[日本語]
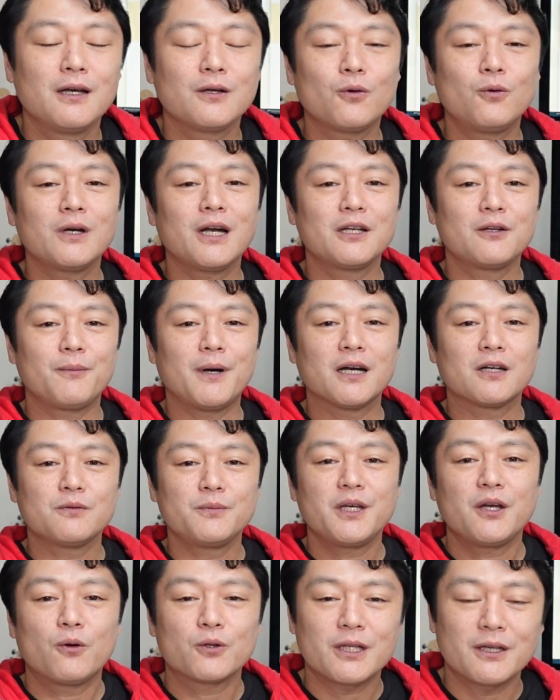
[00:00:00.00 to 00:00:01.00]
今回の番
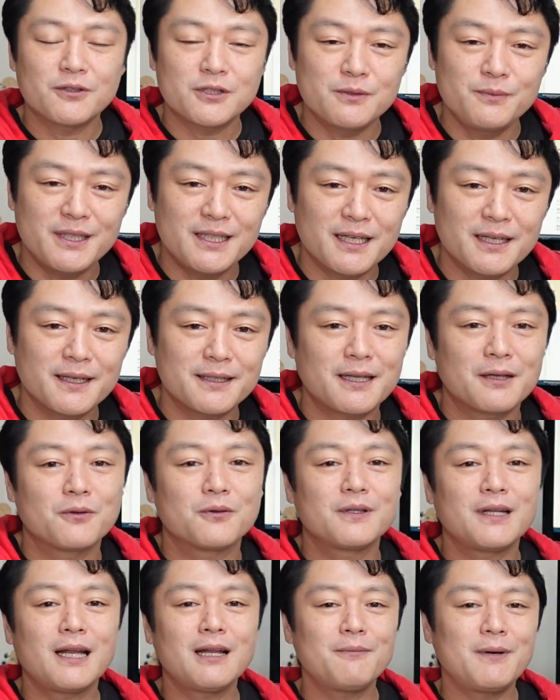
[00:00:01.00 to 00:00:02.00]
組お楽しみいただけた
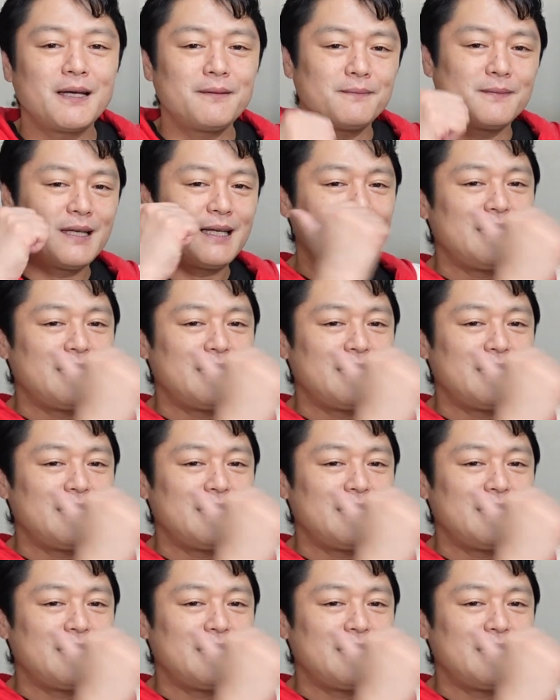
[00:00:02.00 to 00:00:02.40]
のならば、